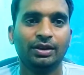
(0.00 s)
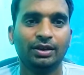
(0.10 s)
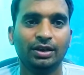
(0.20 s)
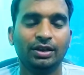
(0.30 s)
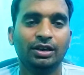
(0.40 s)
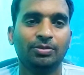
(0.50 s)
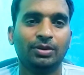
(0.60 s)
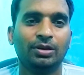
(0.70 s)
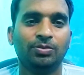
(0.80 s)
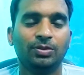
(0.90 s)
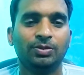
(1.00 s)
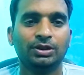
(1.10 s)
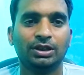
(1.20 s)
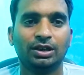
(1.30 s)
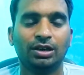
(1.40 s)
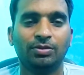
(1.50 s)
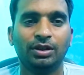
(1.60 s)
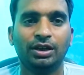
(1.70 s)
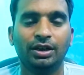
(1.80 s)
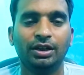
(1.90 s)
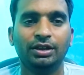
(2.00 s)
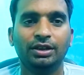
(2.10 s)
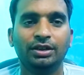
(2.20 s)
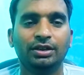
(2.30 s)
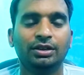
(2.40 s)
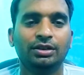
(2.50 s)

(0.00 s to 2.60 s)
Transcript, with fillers: ठीक है ये अपना अपना पत्रकार बने अंडा थे